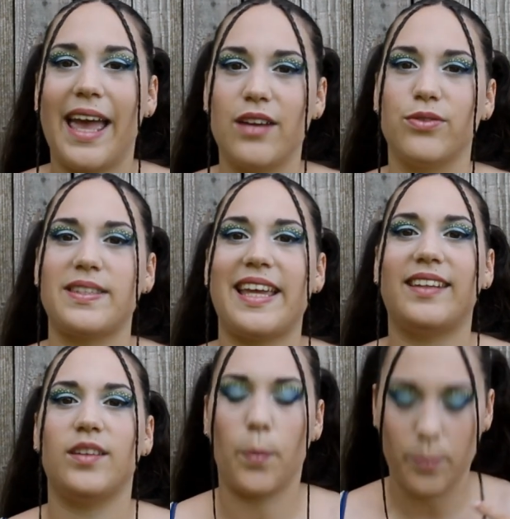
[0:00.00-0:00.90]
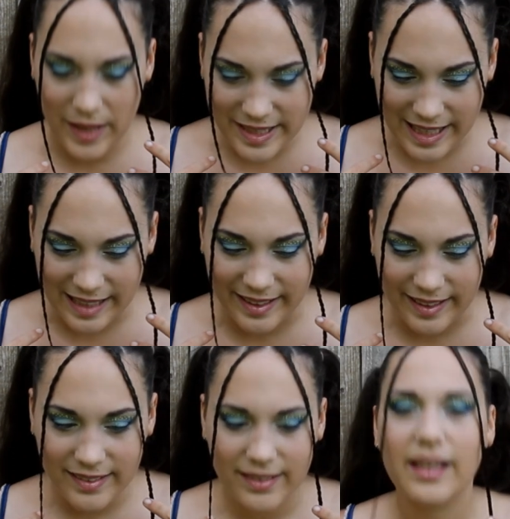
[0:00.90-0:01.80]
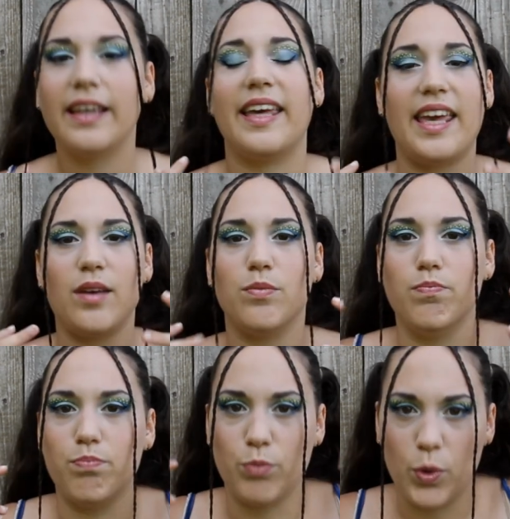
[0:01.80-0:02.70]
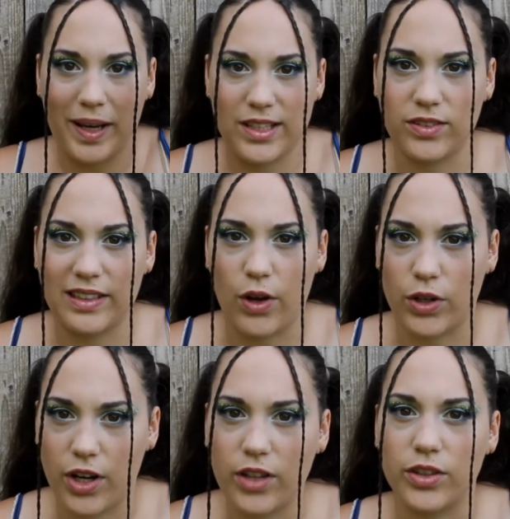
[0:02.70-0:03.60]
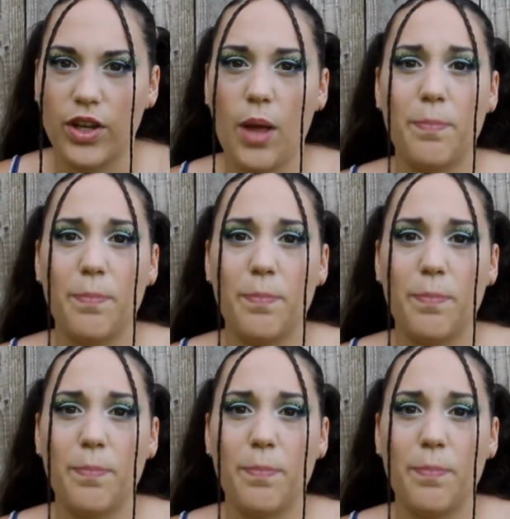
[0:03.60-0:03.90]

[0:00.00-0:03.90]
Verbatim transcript: elles vont certes baisser la tête et me présenter leurs cornes,